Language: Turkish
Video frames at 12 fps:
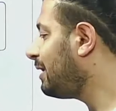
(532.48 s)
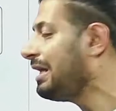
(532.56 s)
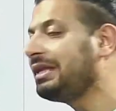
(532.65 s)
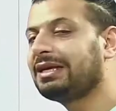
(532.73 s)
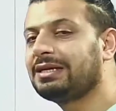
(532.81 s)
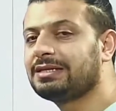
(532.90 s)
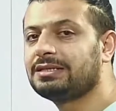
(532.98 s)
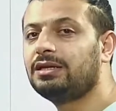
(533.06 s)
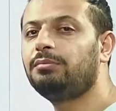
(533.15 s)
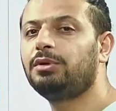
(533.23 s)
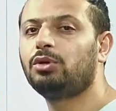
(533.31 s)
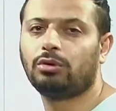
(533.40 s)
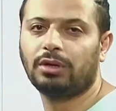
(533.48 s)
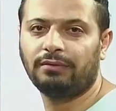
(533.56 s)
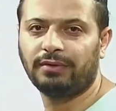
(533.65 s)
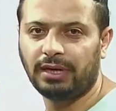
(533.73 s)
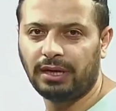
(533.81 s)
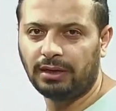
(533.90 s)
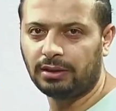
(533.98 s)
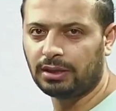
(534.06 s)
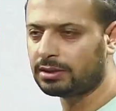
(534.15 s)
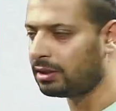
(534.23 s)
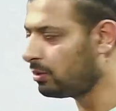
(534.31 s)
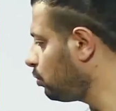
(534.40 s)
alan arasında bir oran var
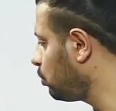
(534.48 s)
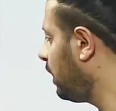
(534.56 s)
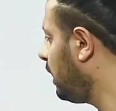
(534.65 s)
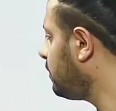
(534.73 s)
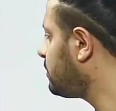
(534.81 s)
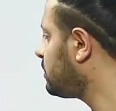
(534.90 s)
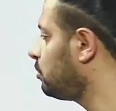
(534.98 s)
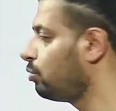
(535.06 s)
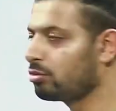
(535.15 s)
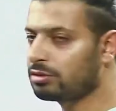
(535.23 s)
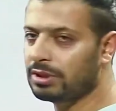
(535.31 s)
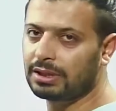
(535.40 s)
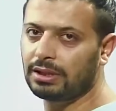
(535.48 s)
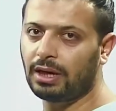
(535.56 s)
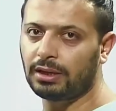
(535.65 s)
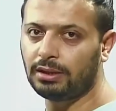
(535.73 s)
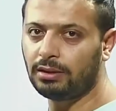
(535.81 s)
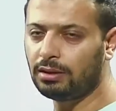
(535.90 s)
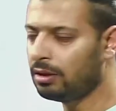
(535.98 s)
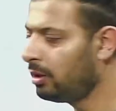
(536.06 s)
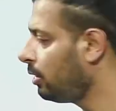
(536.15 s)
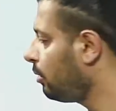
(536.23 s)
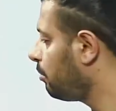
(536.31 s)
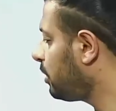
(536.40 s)
arkadaşlar. Çünkü hepsinin yüksekliği aynı.
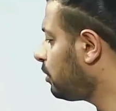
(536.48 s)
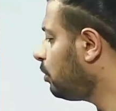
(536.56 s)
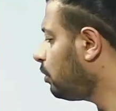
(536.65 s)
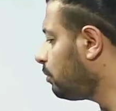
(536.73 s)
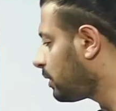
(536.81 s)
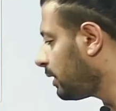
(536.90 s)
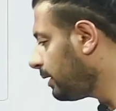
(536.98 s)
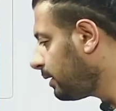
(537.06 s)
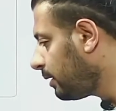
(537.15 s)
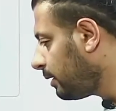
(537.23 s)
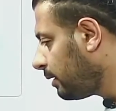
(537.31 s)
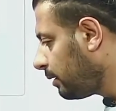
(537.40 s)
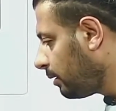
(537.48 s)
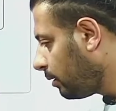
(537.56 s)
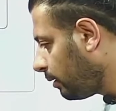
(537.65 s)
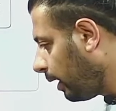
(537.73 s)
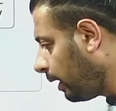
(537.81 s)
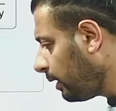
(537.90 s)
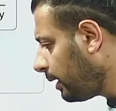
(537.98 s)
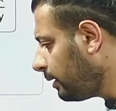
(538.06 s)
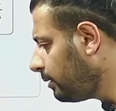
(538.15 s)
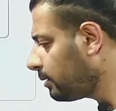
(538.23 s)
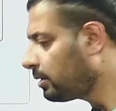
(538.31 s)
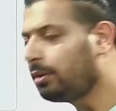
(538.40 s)
Bakıyorum ki
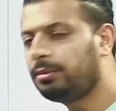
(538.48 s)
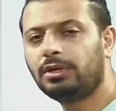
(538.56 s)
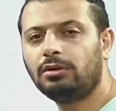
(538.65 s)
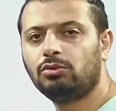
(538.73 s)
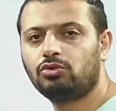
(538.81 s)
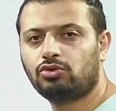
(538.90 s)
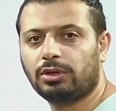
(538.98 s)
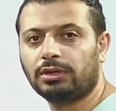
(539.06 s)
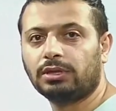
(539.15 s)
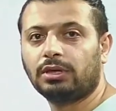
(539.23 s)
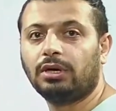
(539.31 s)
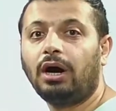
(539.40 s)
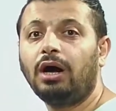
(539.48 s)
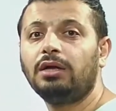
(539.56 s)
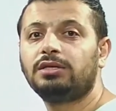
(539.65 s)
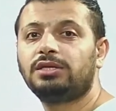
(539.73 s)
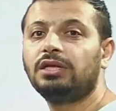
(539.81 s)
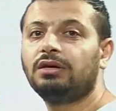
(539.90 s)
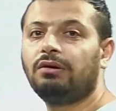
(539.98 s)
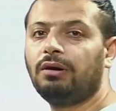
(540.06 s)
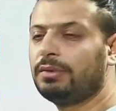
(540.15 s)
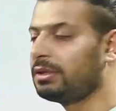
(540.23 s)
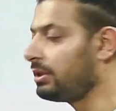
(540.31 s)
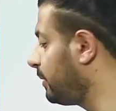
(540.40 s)
alan tabanın 3 katı. Aynı şeyi
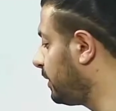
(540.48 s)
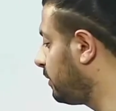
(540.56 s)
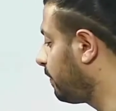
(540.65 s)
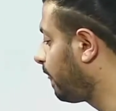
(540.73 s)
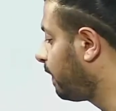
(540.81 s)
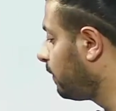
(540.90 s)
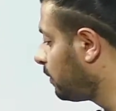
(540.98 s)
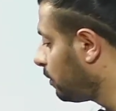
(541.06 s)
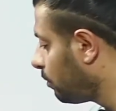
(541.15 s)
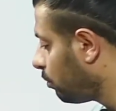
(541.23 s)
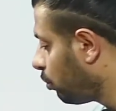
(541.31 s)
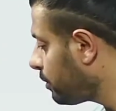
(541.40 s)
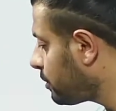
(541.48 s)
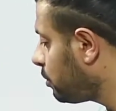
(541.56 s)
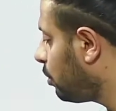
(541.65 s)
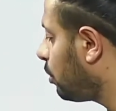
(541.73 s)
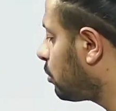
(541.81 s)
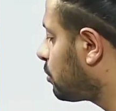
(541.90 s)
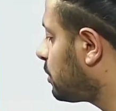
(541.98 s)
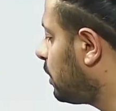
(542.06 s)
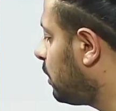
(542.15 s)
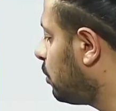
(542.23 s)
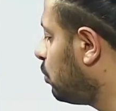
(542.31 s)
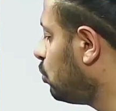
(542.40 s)
devam ettirmeliyim. Burası 4 ise